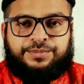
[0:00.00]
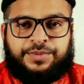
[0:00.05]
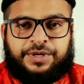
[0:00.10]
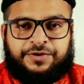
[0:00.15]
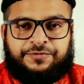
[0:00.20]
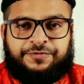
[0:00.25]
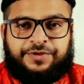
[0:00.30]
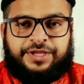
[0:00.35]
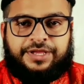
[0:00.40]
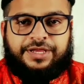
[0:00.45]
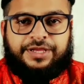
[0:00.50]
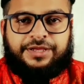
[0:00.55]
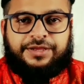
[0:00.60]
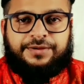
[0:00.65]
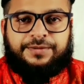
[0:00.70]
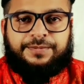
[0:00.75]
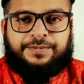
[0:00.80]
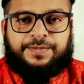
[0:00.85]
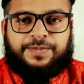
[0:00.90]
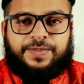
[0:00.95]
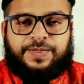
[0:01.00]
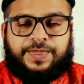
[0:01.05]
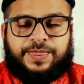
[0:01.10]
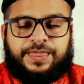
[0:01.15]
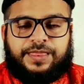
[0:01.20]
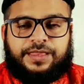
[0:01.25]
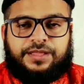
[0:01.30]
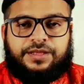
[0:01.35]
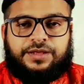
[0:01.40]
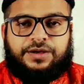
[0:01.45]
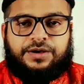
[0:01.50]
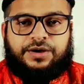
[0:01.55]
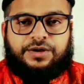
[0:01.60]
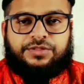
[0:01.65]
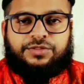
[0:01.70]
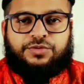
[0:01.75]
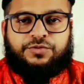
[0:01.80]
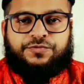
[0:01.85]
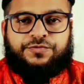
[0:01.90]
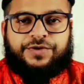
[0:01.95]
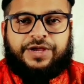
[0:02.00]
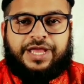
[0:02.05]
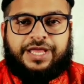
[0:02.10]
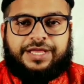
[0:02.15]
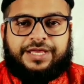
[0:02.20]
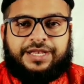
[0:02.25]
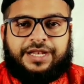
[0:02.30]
मरवी हैं और सूफिया